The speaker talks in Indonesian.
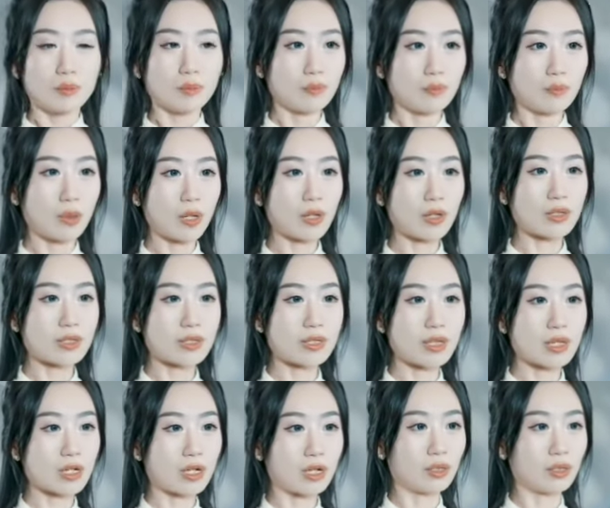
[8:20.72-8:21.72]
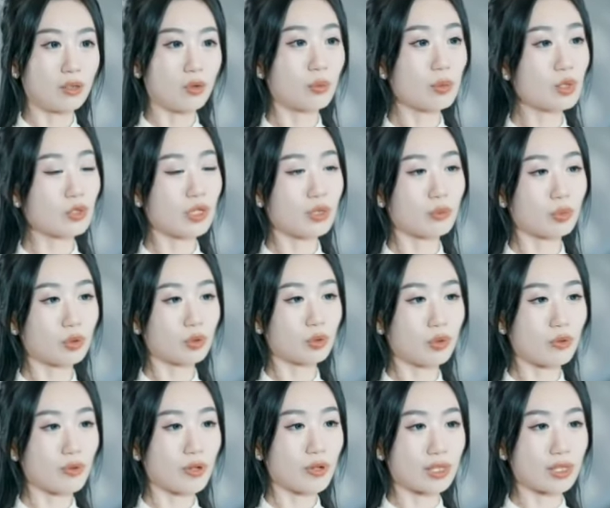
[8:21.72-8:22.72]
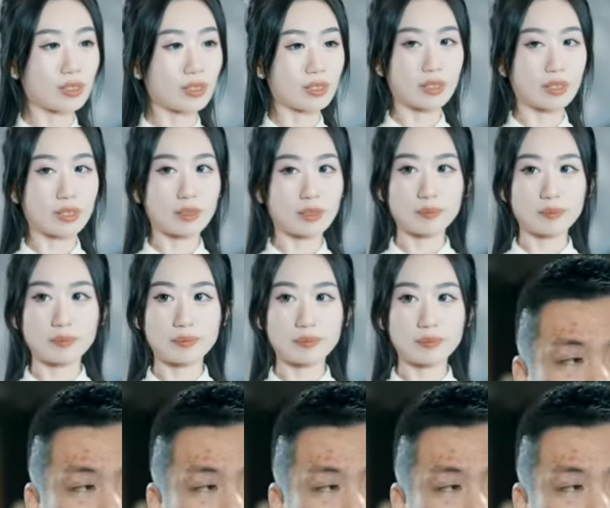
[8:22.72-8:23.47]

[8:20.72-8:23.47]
Maaf pak, hotel kami tidak melayani tamu.